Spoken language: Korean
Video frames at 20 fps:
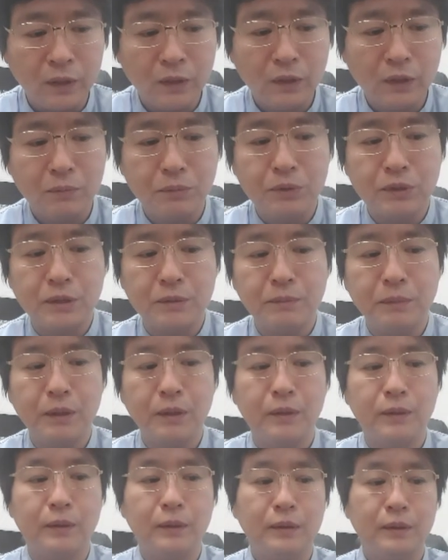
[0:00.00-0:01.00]
여기
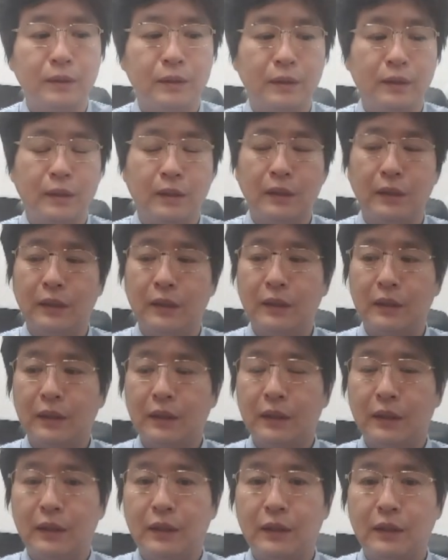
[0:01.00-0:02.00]
보시면
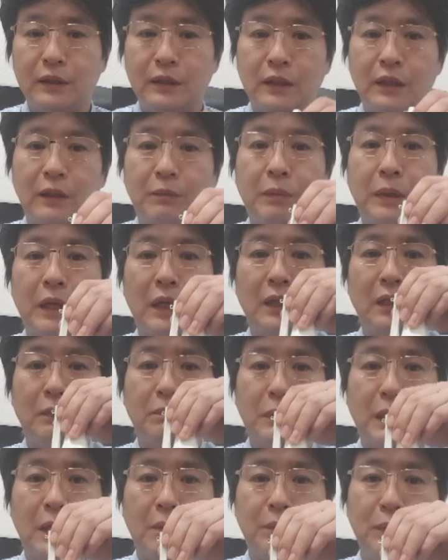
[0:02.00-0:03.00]
이제 이게 발,
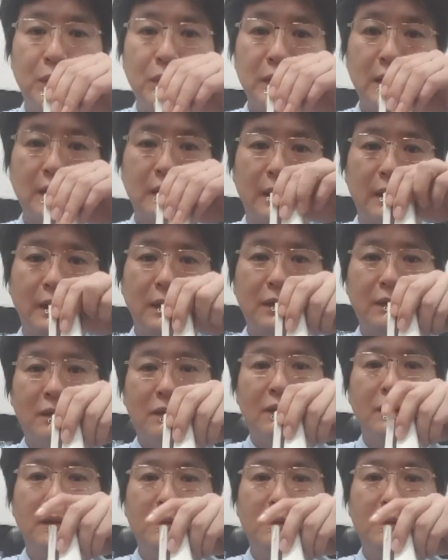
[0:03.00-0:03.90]
발뼈잖아요?